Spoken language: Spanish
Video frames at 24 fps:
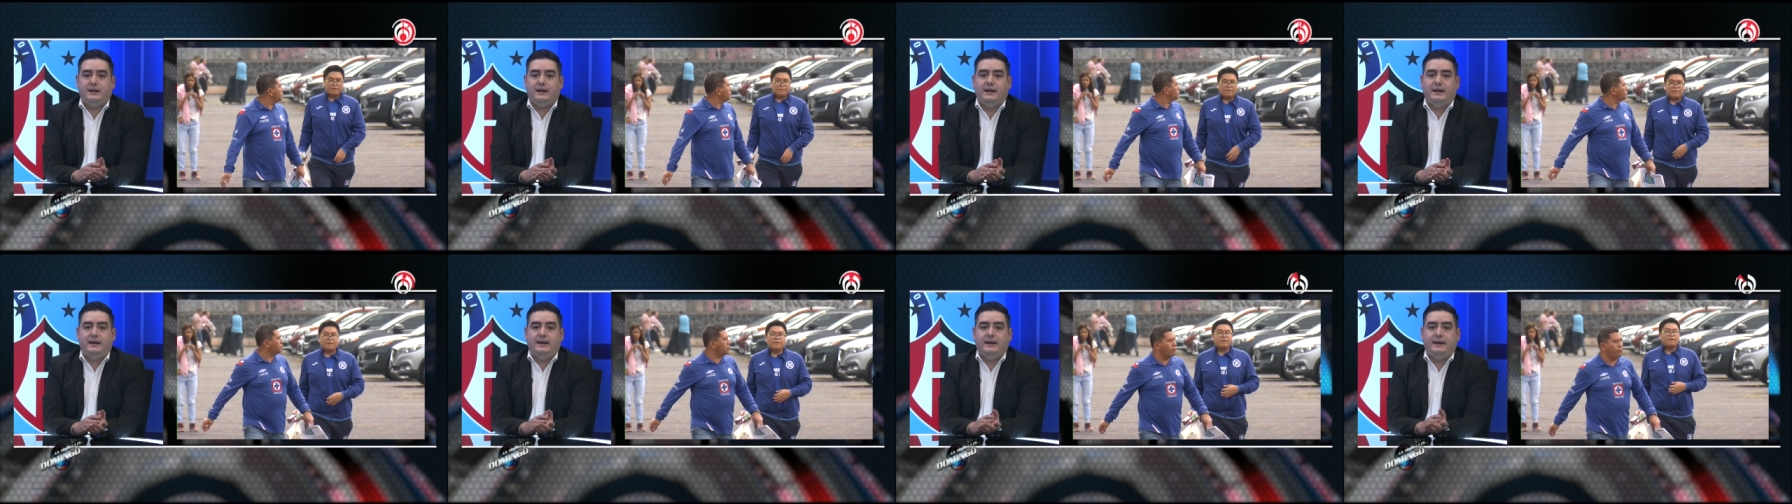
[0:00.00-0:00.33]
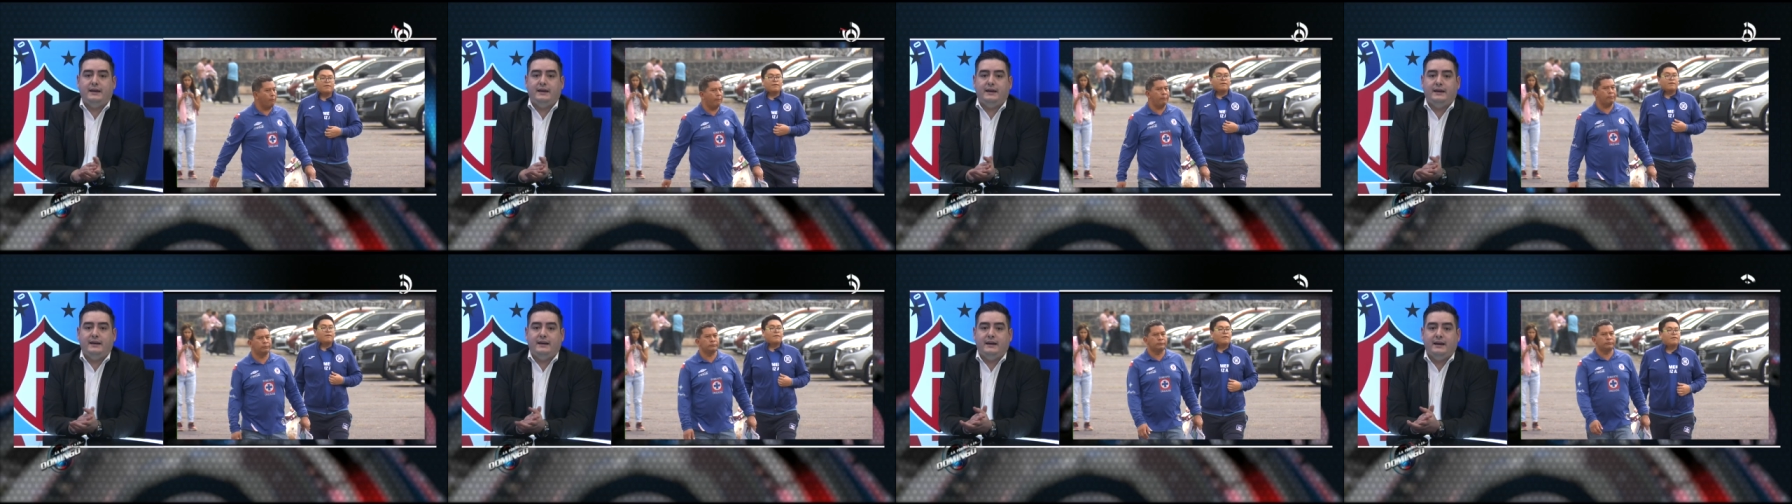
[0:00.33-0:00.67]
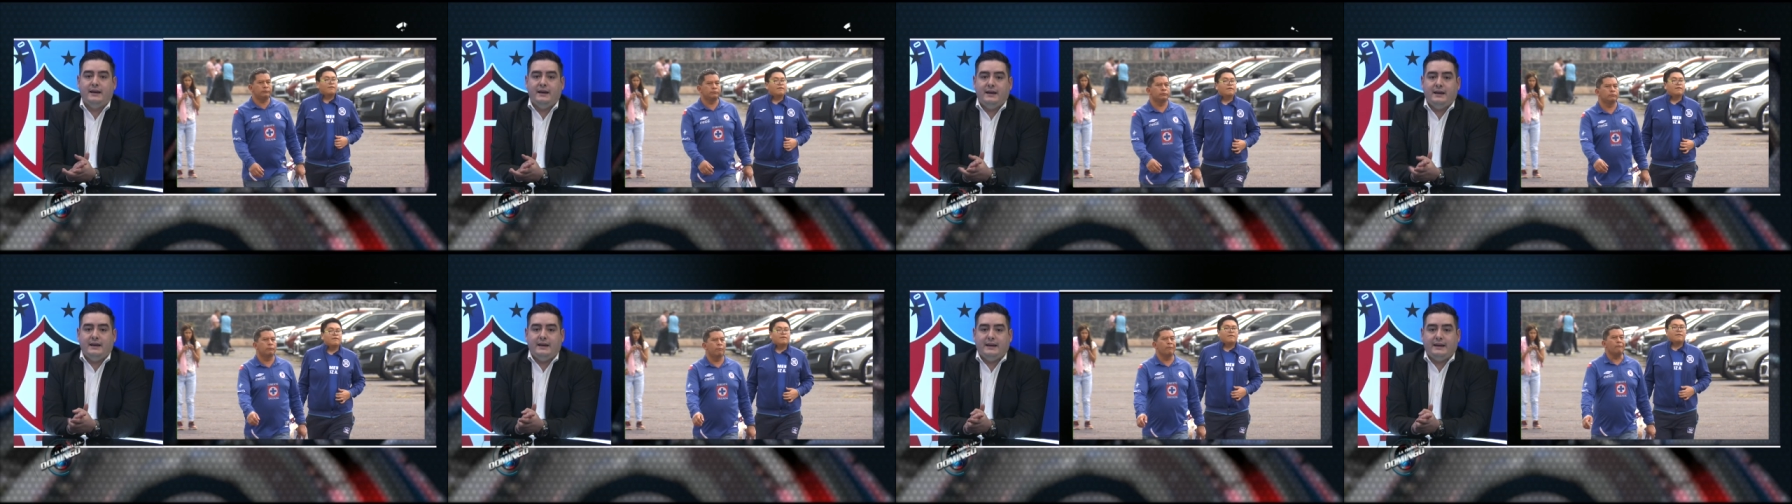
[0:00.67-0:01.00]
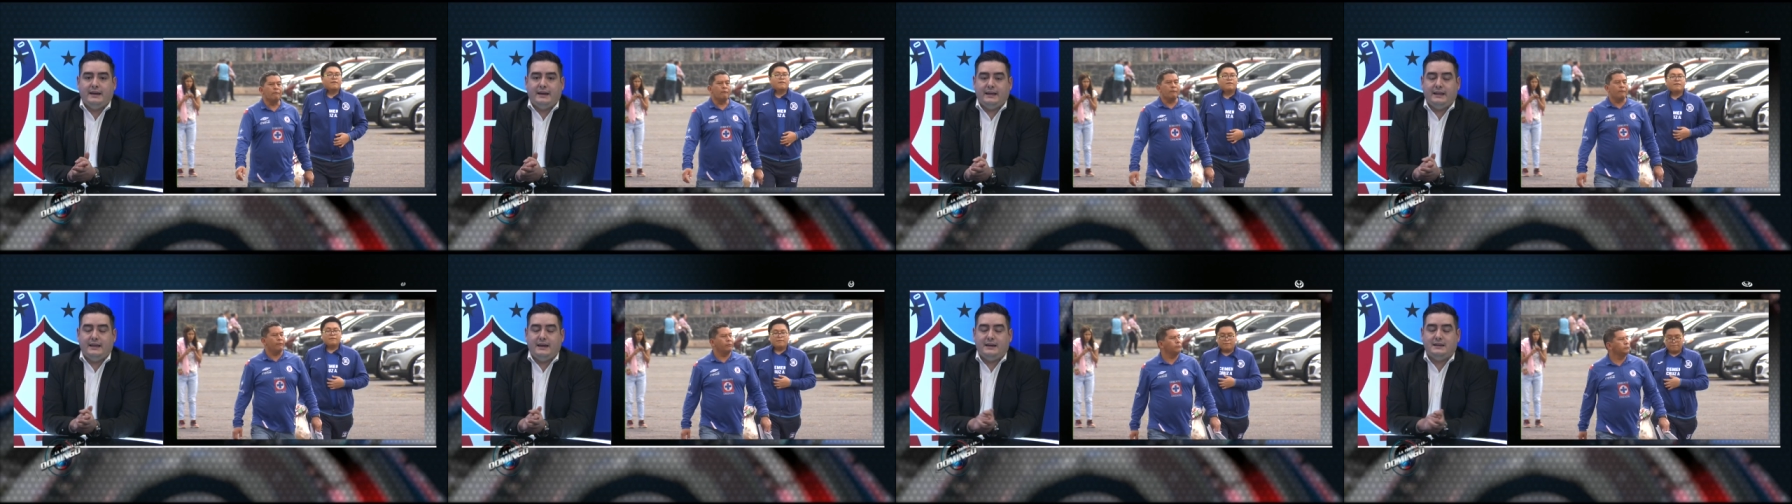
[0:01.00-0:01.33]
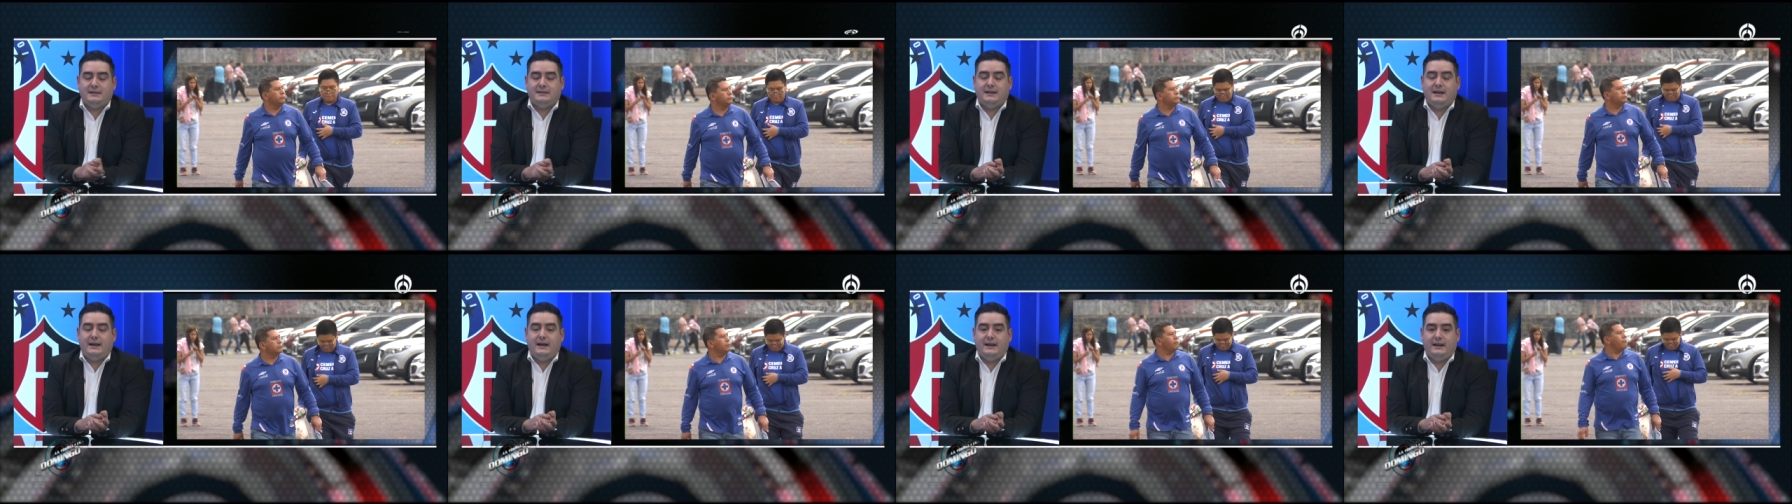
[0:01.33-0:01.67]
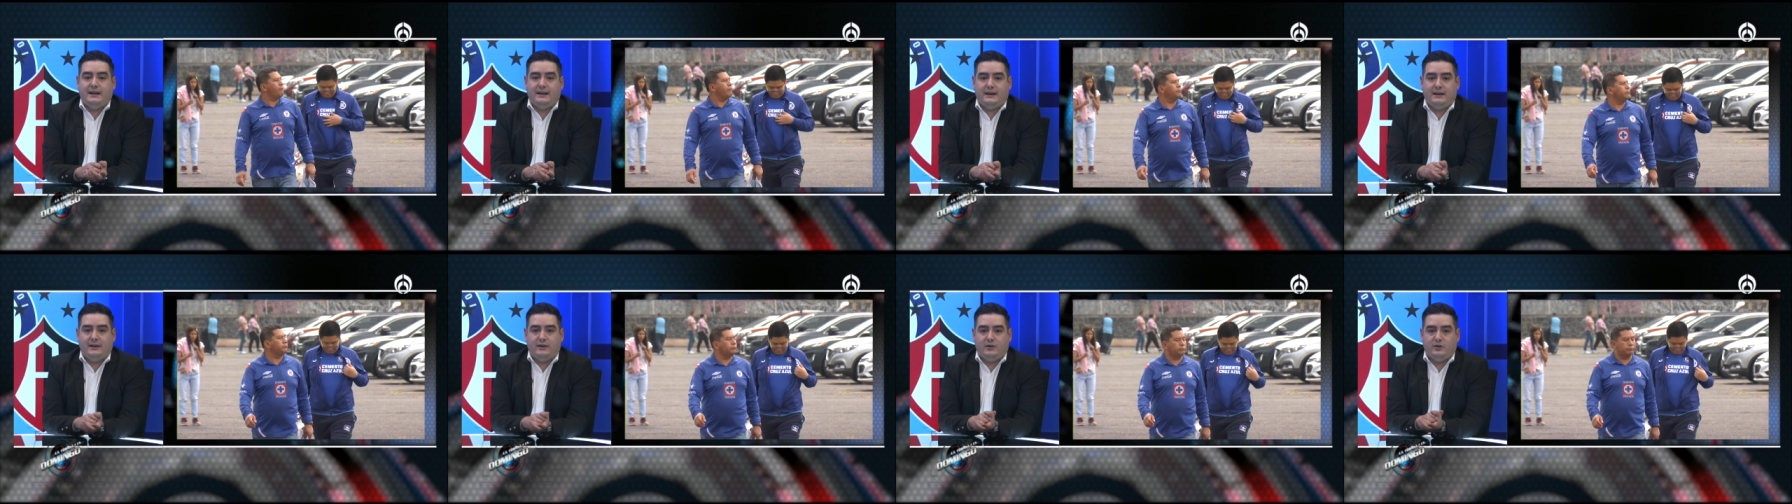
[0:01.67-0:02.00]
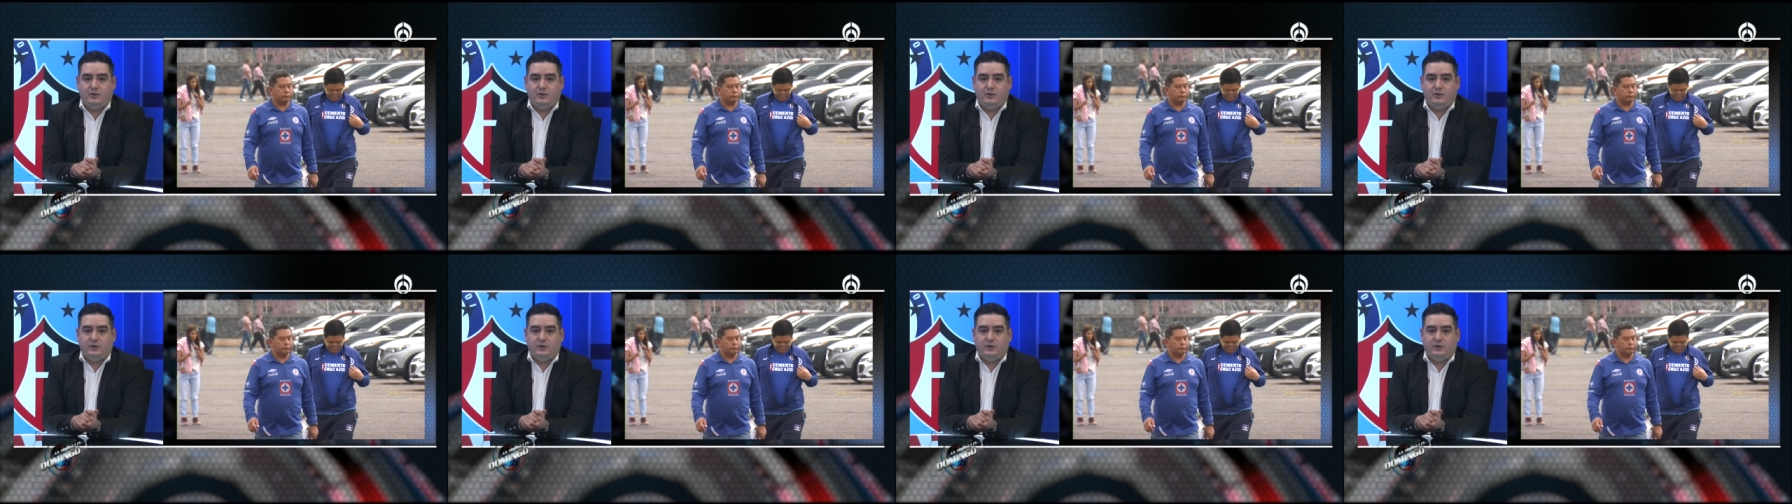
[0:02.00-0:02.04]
que quedarse alguien en